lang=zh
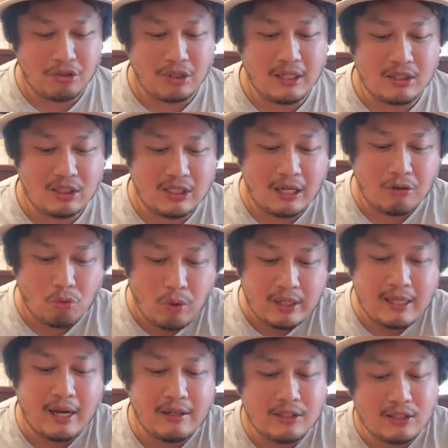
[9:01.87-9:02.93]
觉得只要味
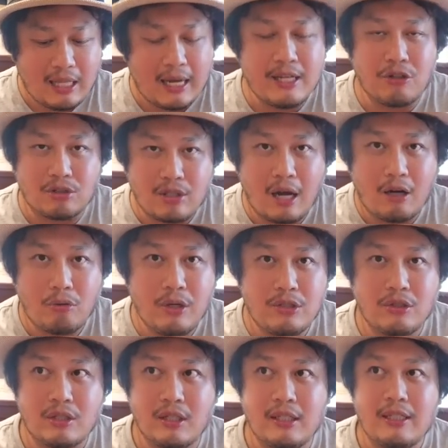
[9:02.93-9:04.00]
道大概有到位
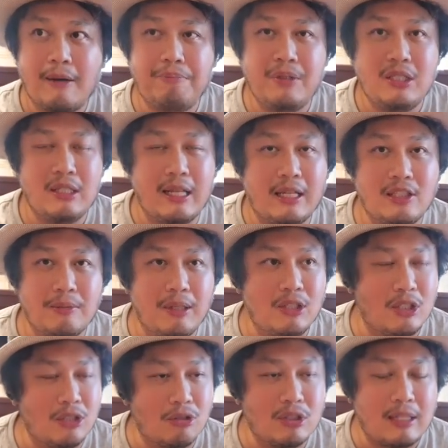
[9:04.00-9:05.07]
就可以。那毕竟来这边
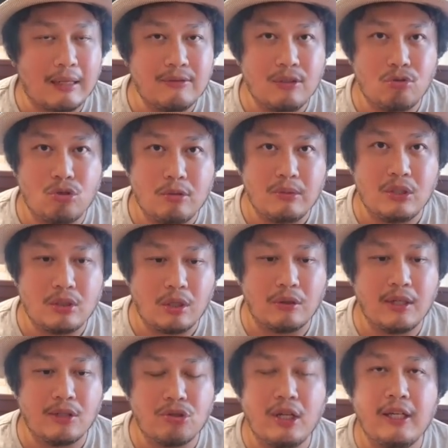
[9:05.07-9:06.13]
其实都是当地居民熟
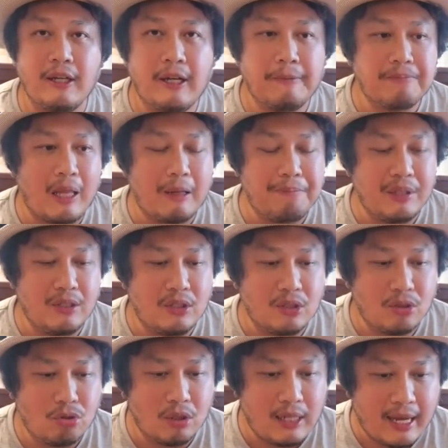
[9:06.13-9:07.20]
客，所以它品
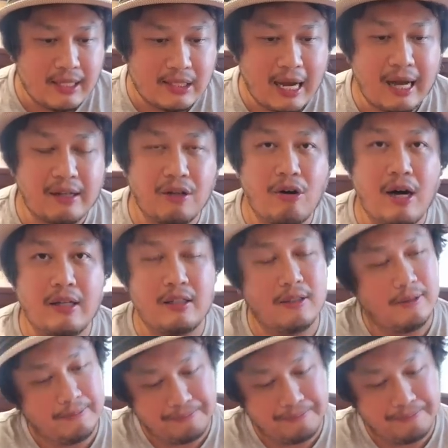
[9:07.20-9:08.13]
质做太差的话呢，